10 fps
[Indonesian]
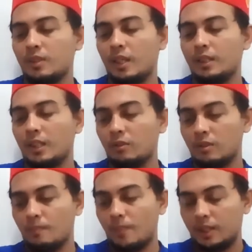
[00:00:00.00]
dari satu
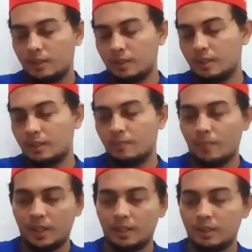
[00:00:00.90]
tempat ke
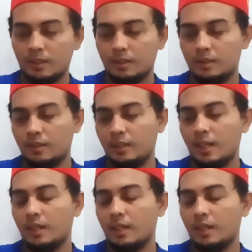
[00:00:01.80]
tempat yang